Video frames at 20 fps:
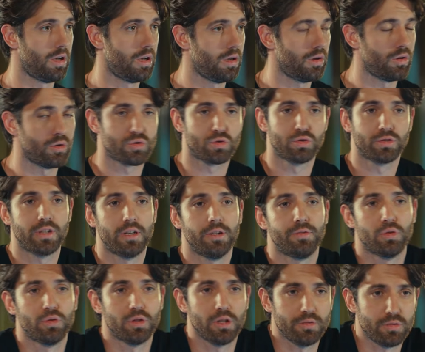مراد نسي
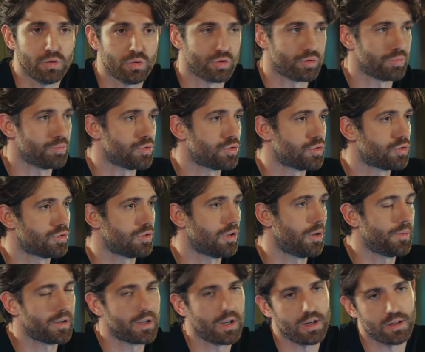تليفونه بالبيت
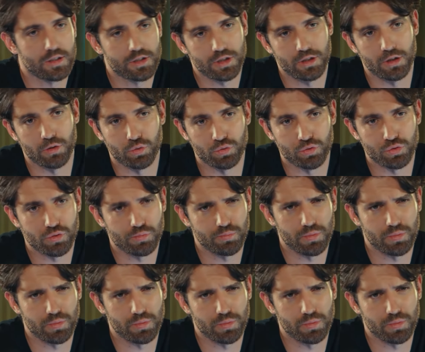بس حكيت مع اخته